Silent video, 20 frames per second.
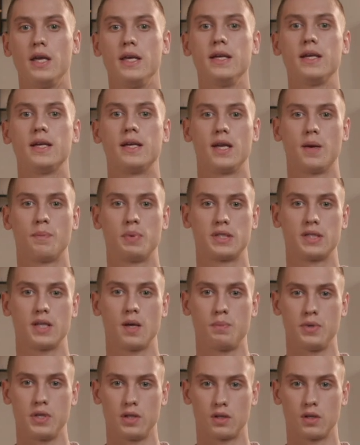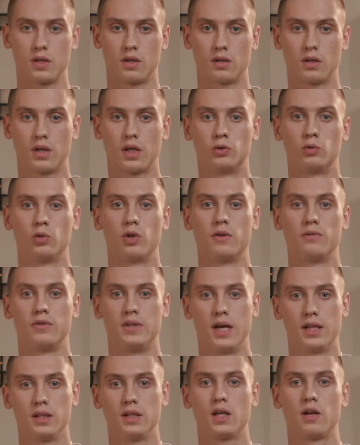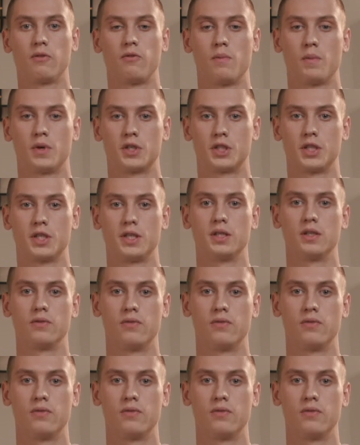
и крепость напитка, который в данной кофемашине